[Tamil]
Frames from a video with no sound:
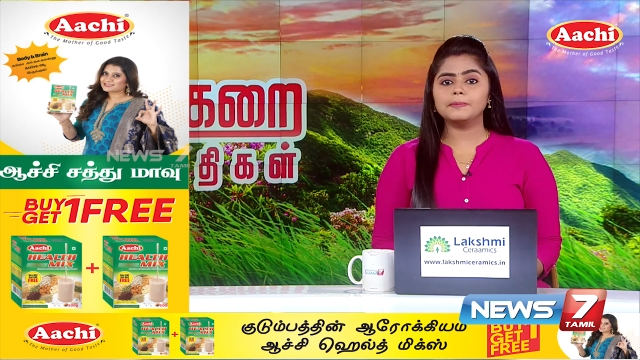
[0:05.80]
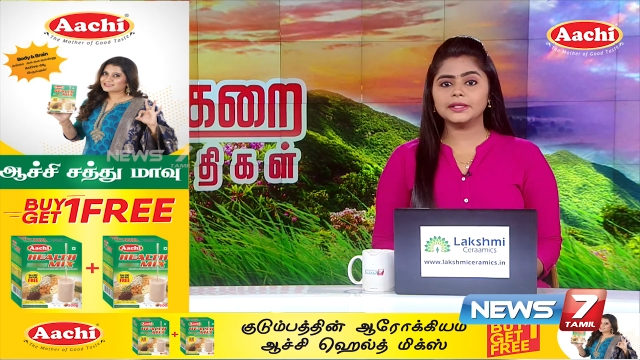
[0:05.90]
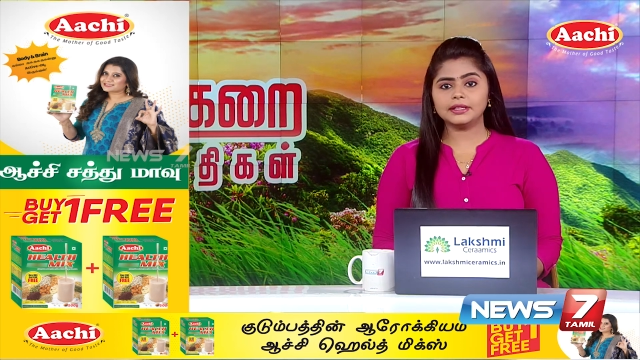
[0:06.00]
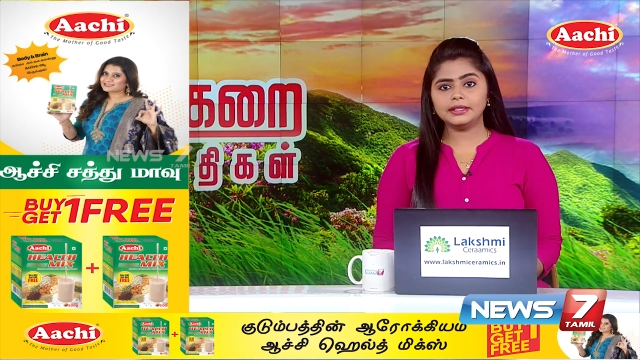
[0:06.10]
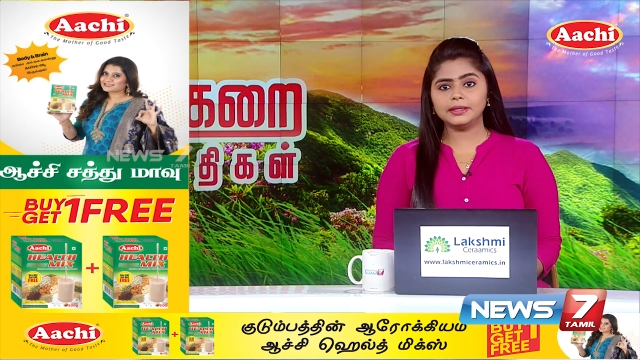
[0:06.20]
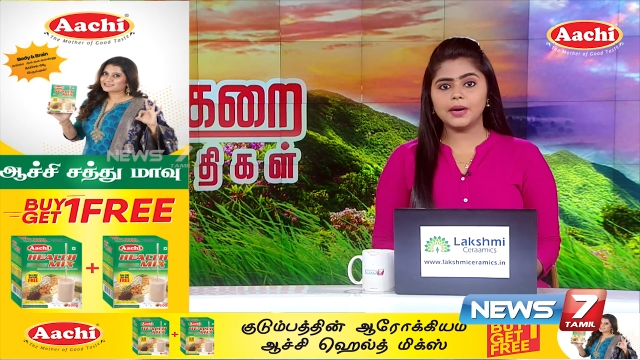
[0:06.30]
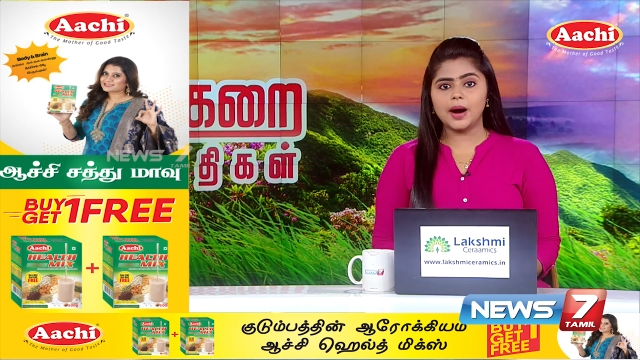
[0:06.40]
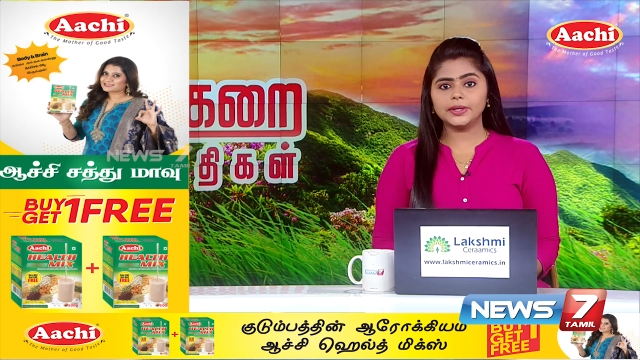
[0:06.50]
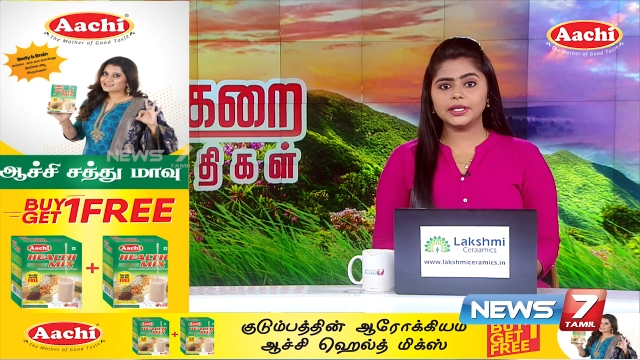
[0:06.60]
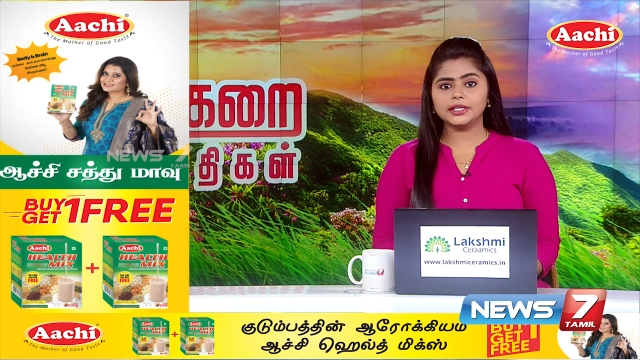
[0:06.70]
பதினெட்டு
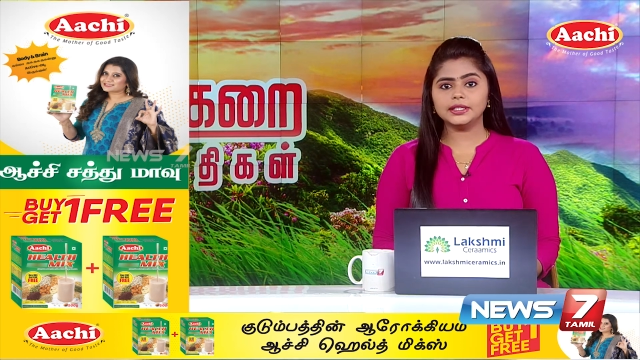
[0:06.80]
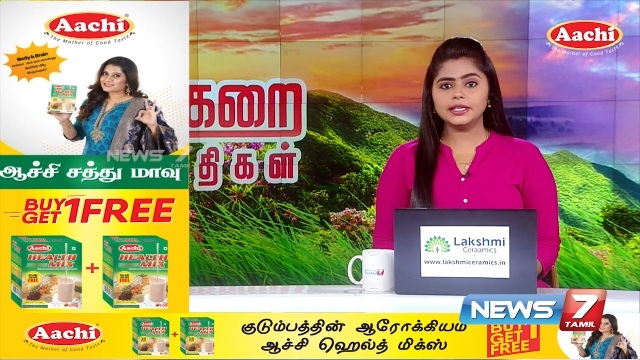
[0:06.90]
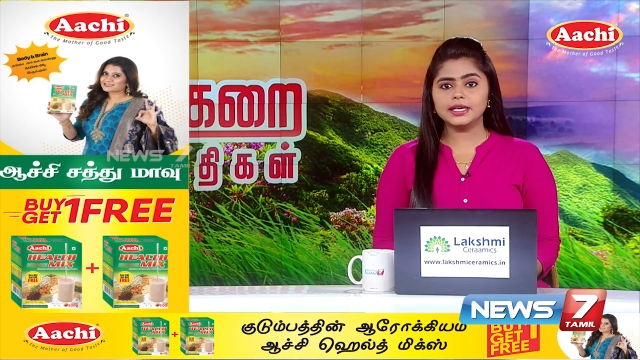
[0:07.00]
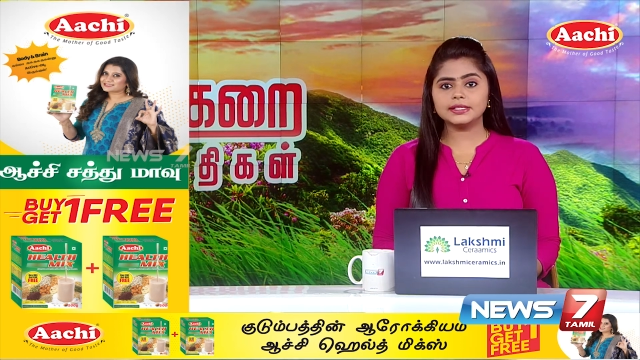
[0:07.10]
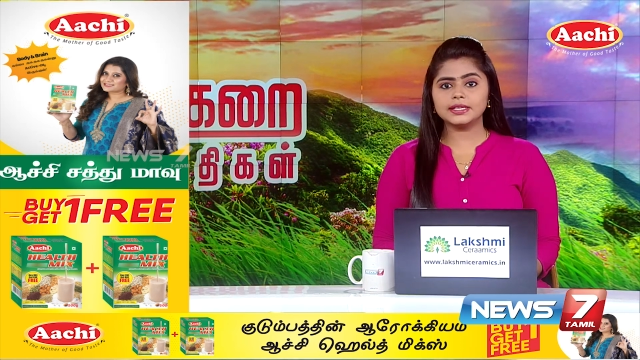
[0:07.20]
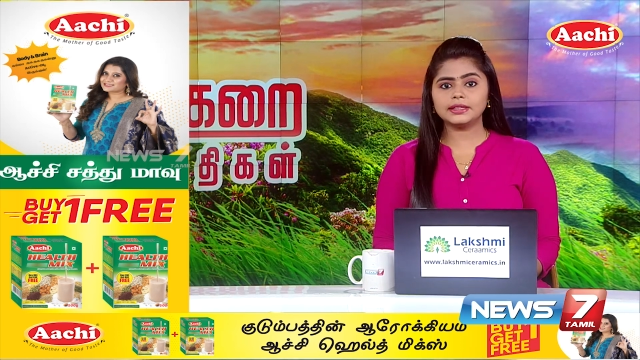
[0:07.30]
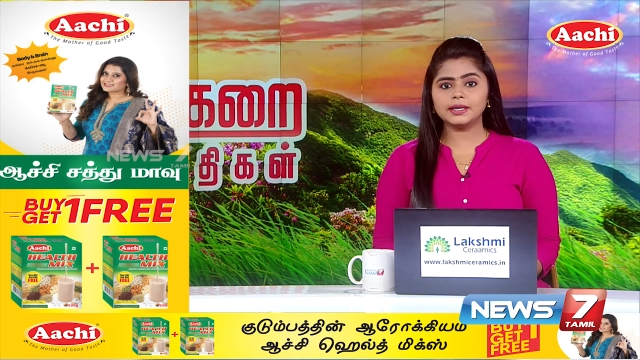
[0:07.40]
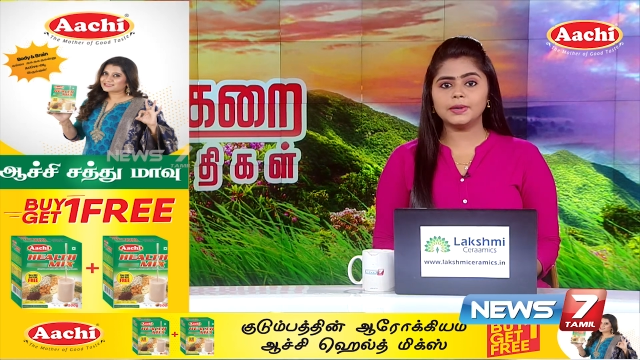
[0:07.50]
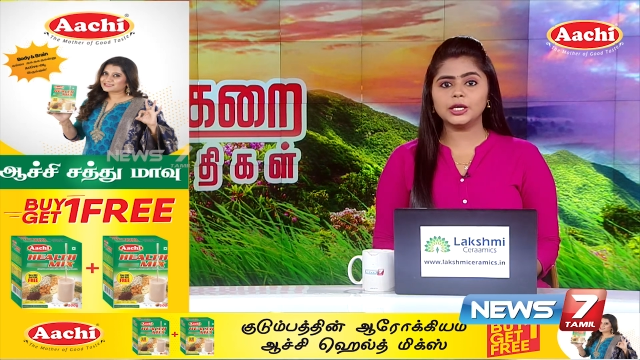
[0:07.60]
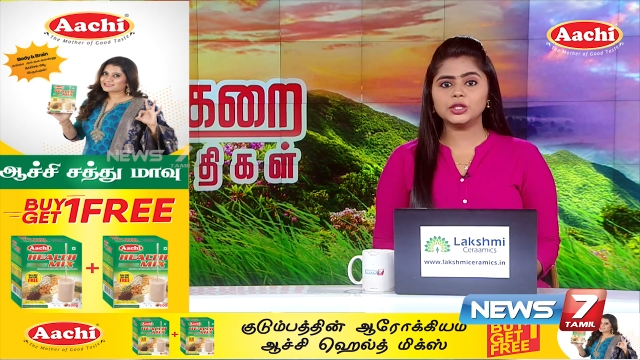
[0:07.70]
மாவட்டங்களில் சித்த
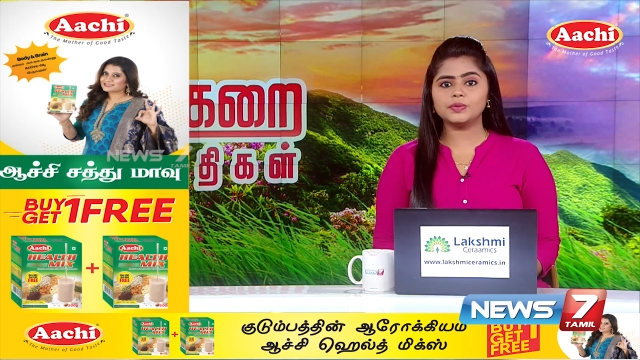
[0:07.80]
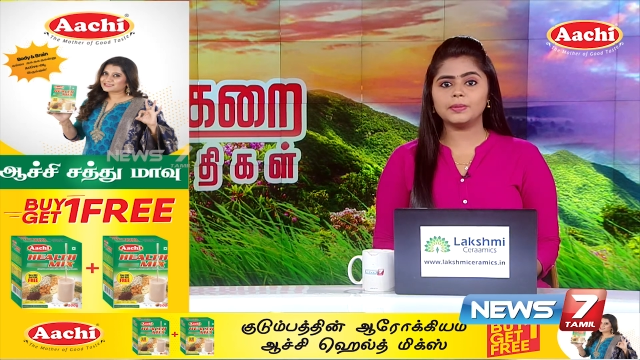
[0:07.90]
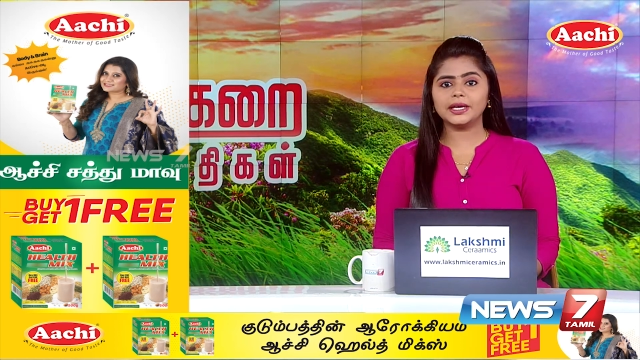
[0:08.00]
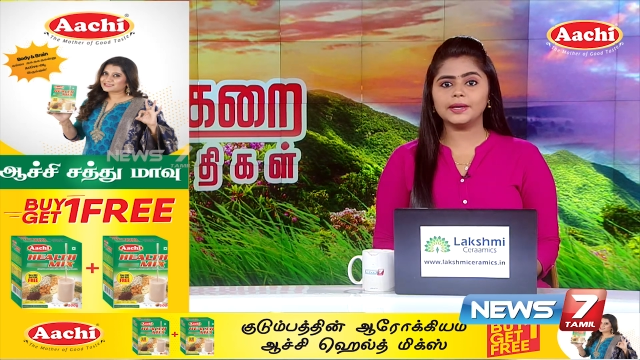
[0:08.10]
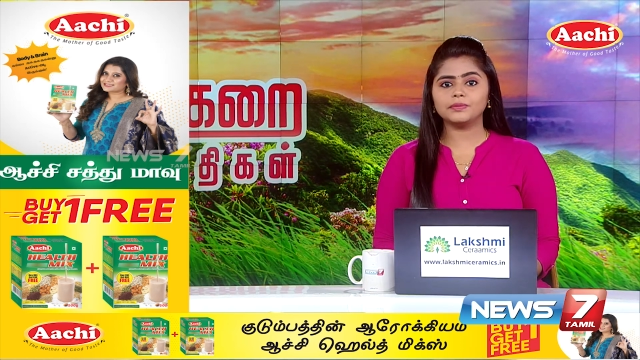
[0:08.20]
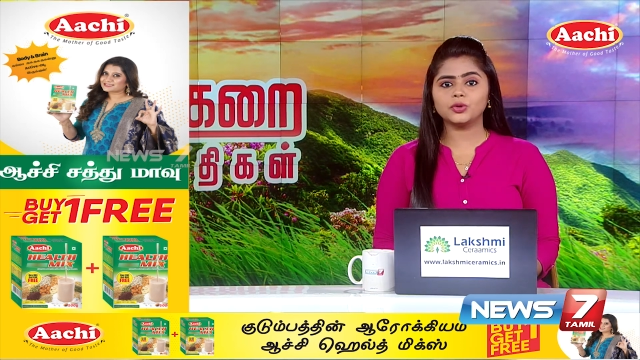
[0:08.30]
மருத்துவ மையம்